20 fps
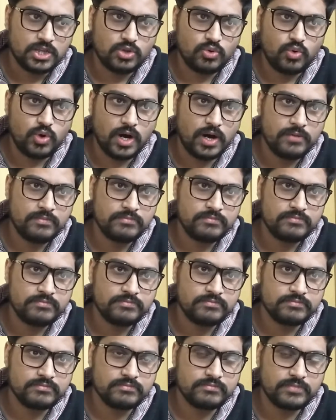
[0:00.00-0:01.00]
तो हम
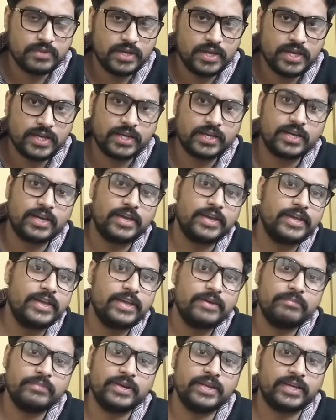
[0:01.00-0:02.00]
एक
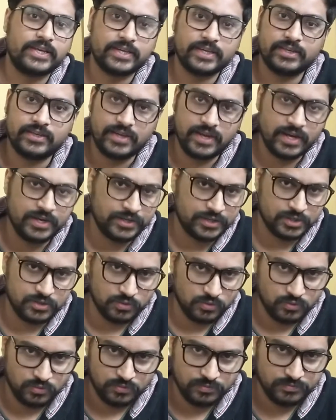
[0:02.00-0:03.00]
एम लेके एंटर
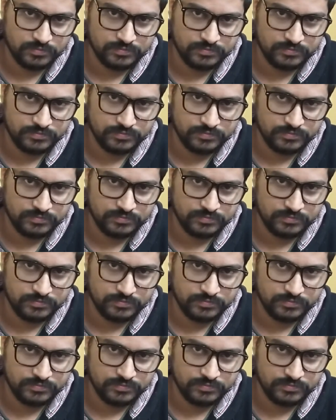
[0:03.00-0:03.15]
हों